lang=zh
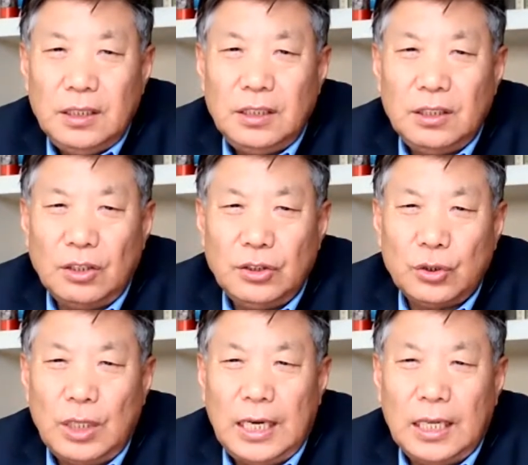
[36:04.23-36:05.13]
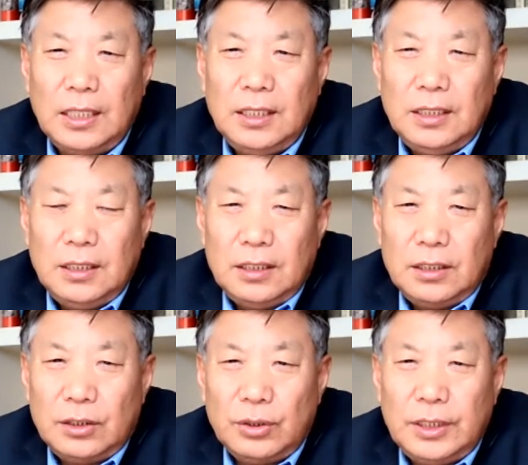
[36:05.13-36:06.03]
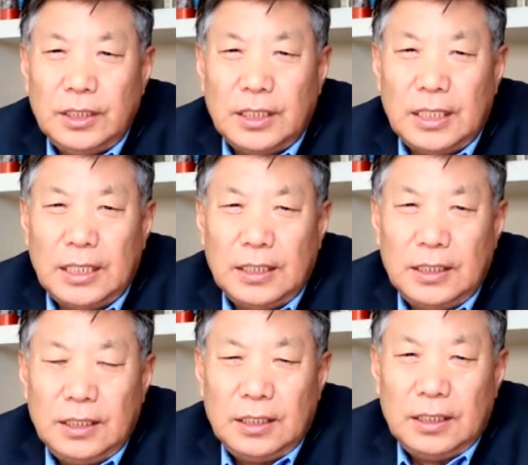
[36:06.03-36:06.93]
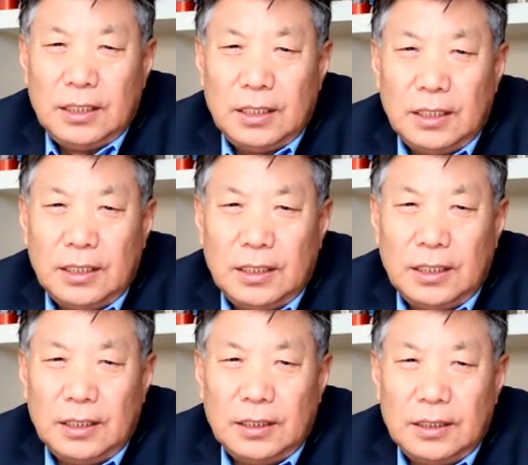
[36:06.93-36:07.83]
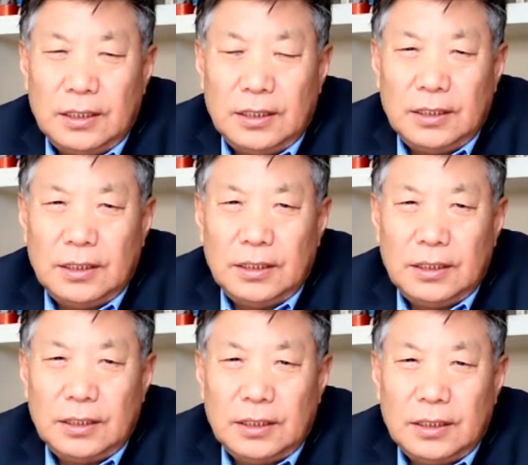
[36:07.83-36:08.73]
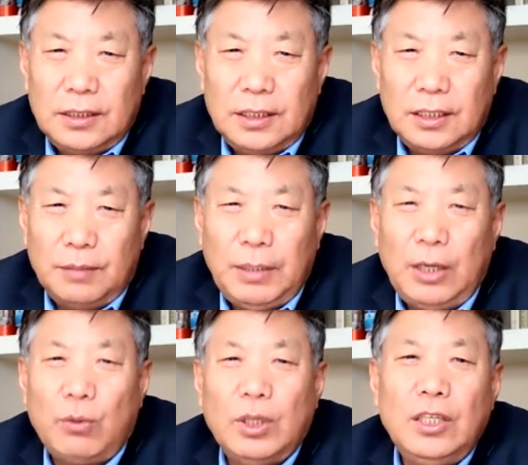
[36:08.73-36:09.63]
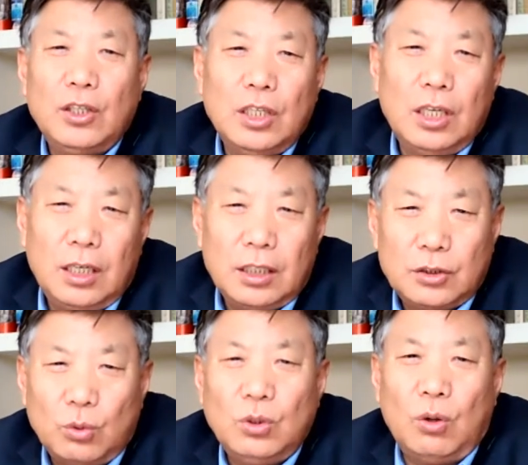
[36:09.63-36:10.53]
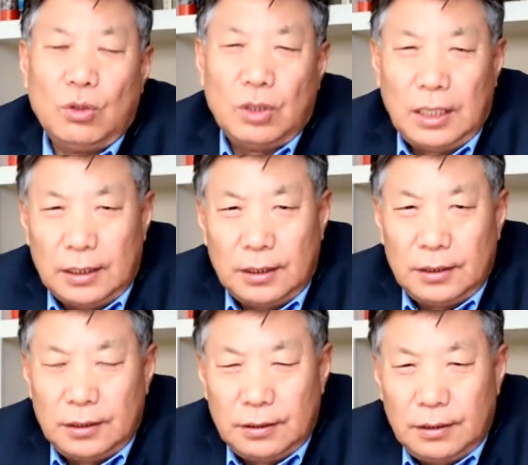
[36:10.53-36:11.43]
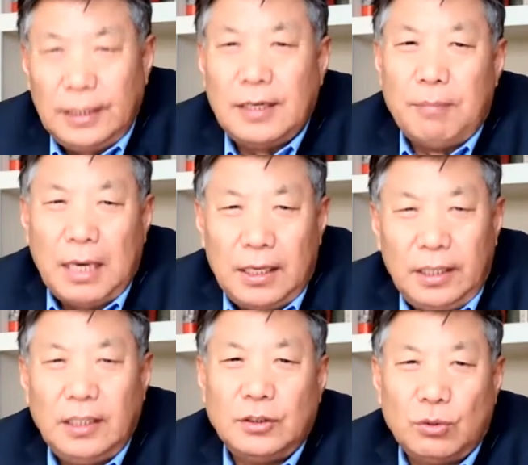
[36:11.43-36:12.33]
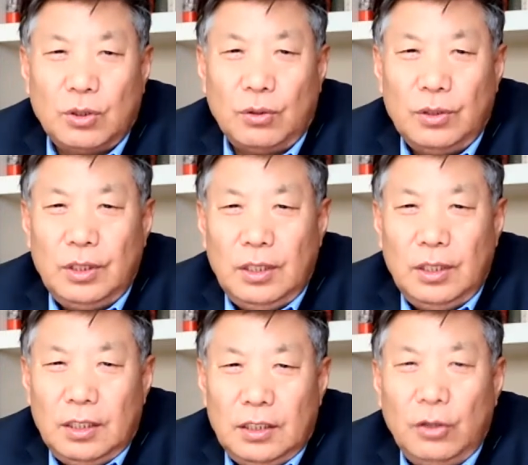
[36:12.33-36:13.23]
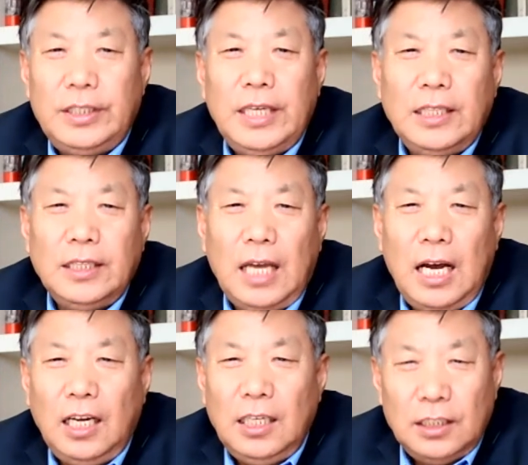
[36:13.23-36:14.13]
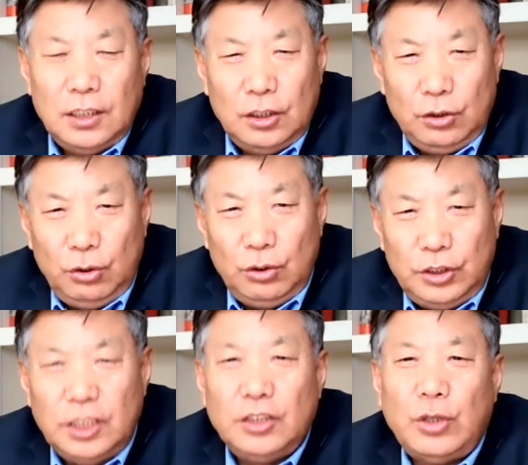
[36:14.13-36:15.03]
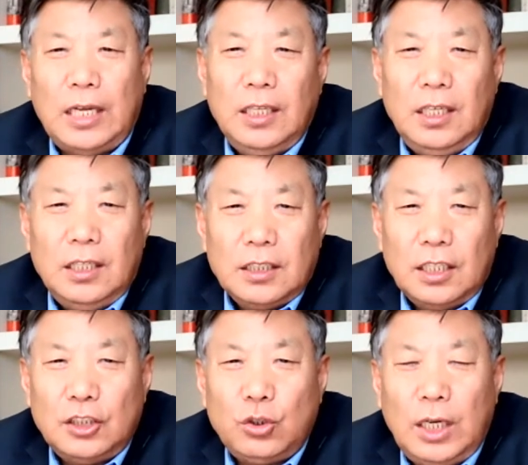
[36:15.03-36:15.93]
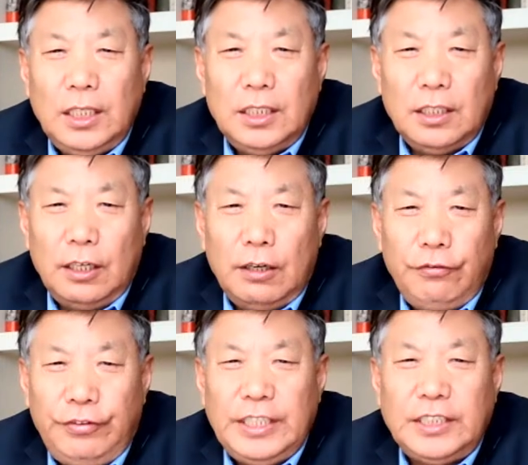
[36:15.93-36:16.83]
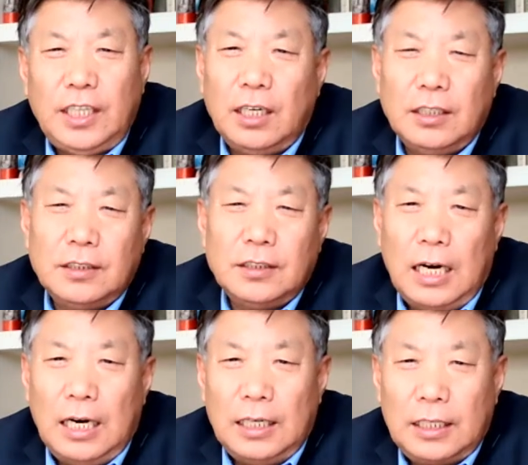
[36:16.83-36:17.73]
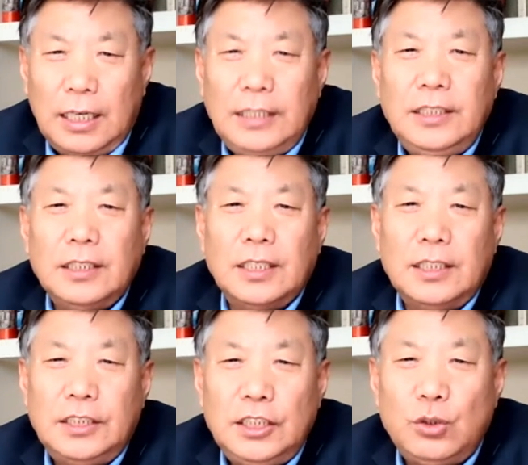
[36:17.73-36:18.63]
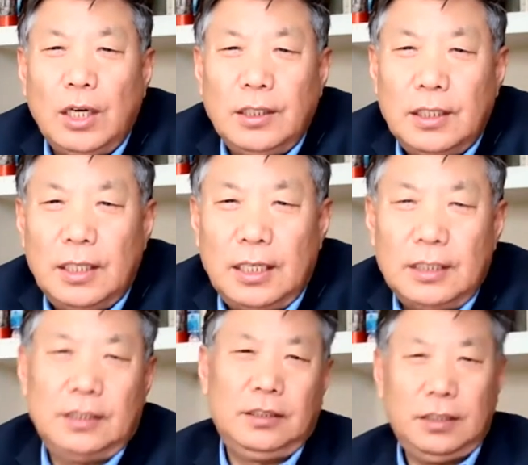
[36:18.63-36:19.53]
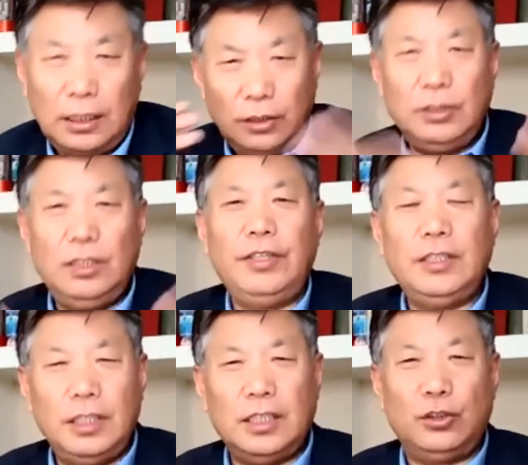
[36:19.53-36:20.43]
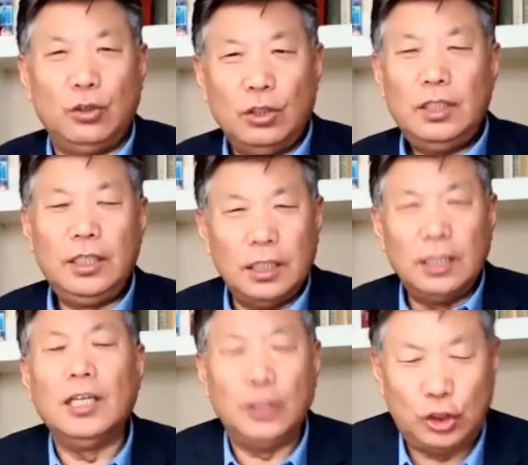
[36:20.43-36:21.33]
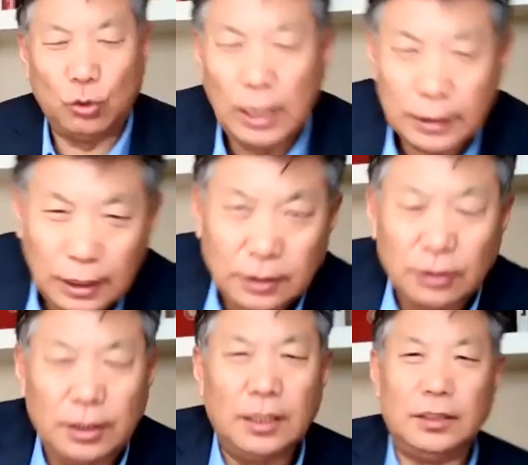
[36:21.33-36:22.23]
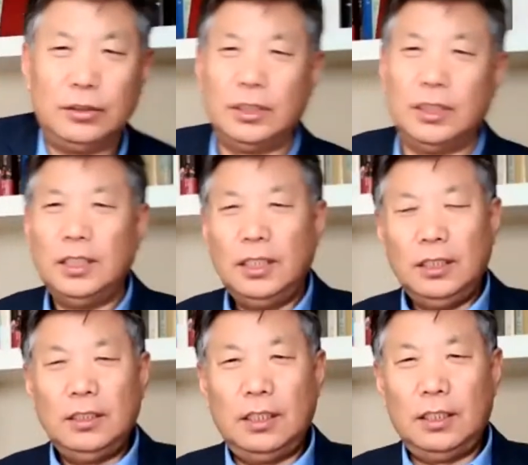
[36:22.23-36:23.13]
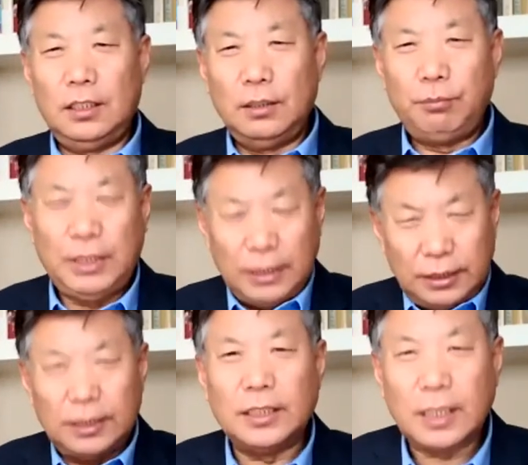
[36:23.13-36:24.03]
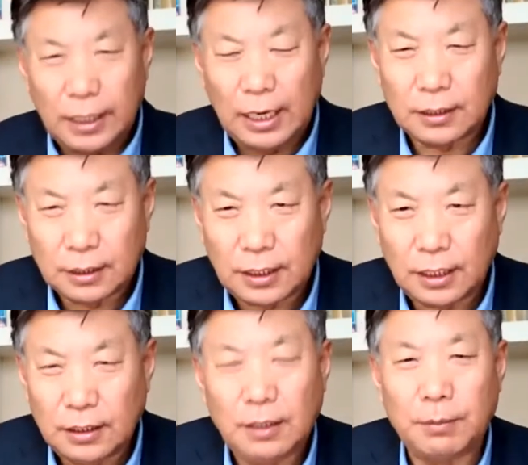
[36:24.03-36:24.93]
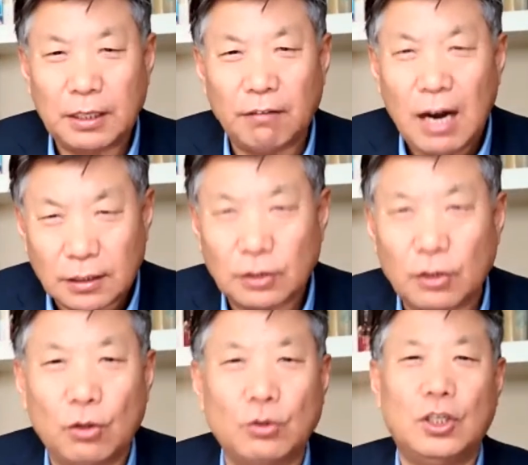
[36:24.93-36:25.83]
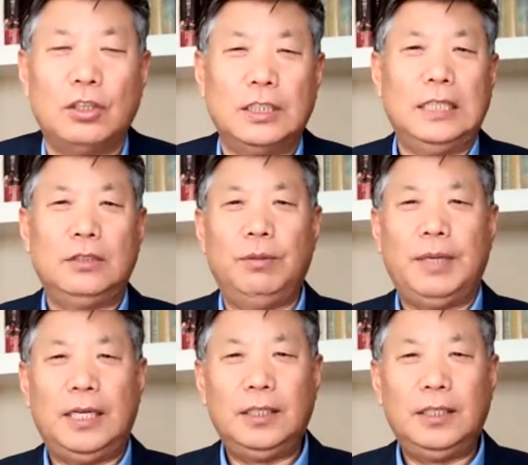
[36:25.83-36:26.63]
林昭就说啊，说这个，呃，呃，美国的有个总统啊，林肯吧，林肯总统，有一天他。去竞选，他穿着一个非常啊干净的西装啊，他就因为林肯就林肯很穷啊，但是林肯就是，呃皮鞋是很亮的，但是里边的袜子都露脚的，对吧？